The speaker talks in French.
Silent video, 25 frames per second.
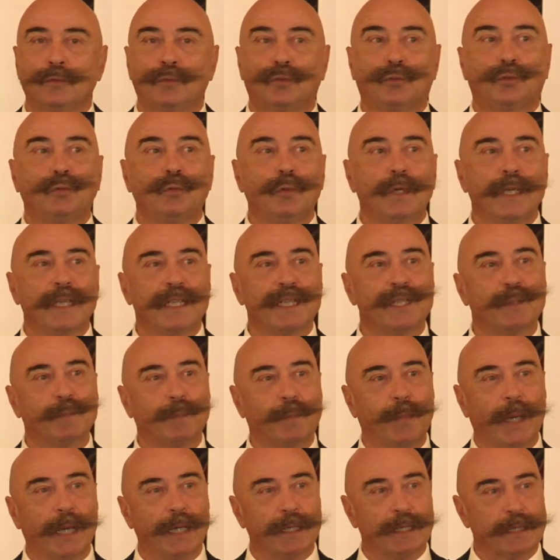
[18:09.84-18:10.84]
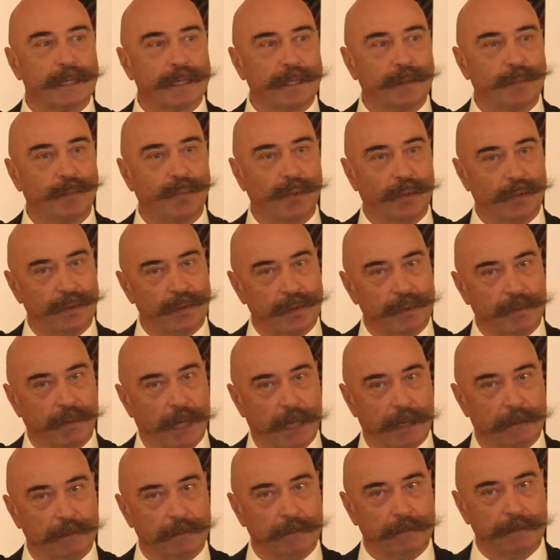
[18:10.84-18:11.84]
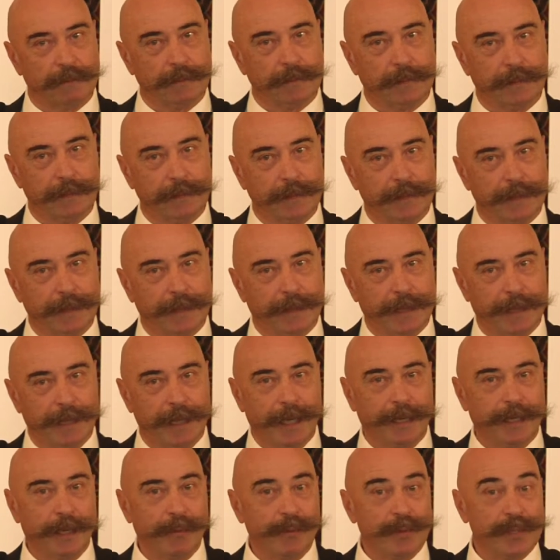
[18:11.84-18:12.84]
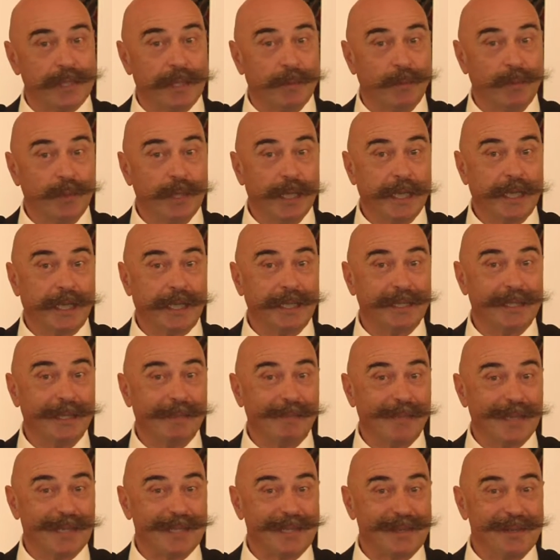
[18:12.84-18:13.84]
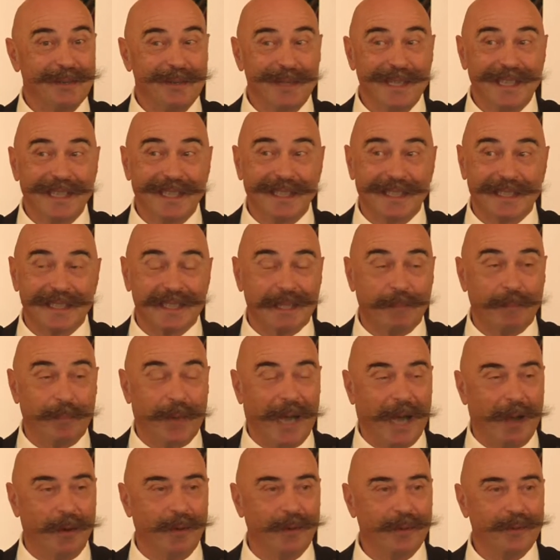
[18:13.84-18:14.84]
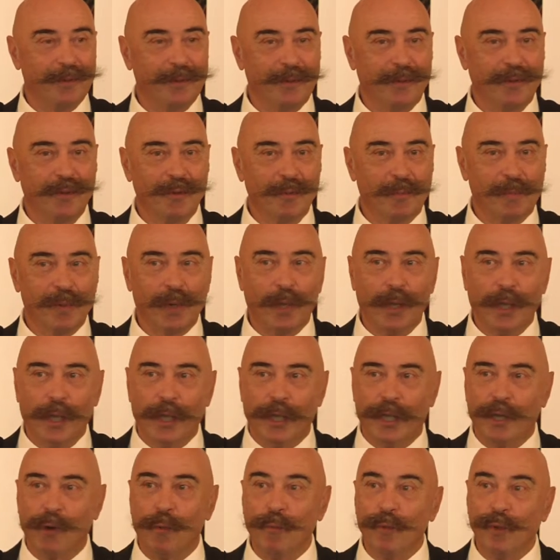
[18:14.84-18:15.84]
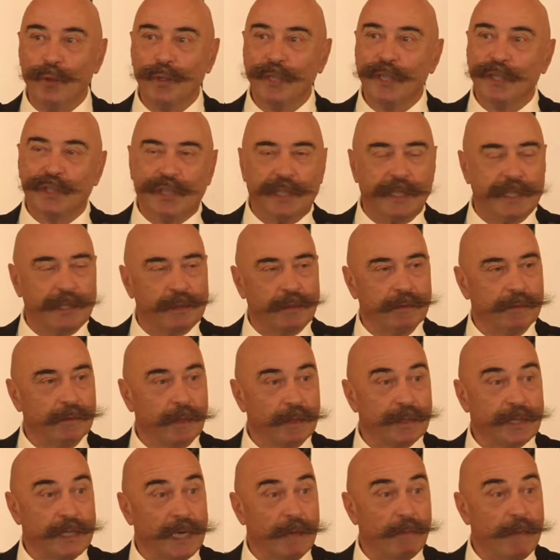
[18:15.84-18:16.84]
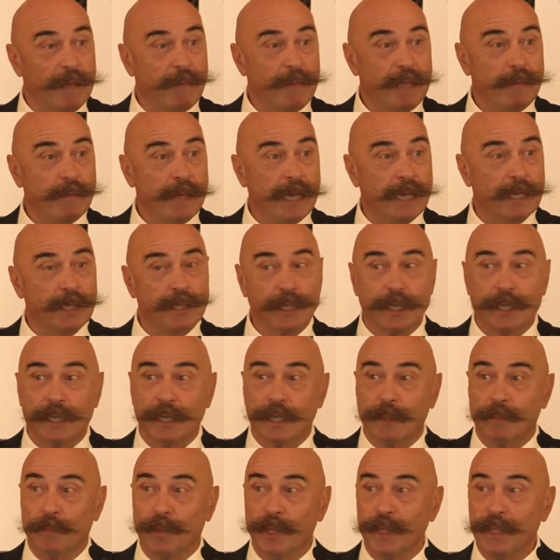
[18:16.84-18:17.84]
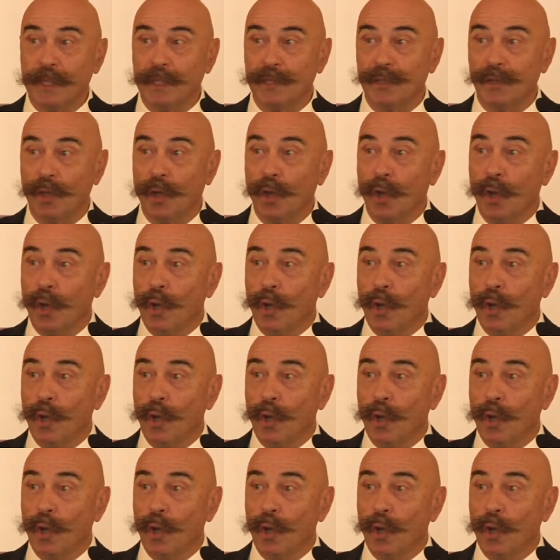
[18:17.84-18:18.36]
tout l'espace pour soi. Et là, il y a une symbolique qui dépasse le lit, hein, ça parle du couple. Et on me dit très souvent, c'est la même image qui est prise,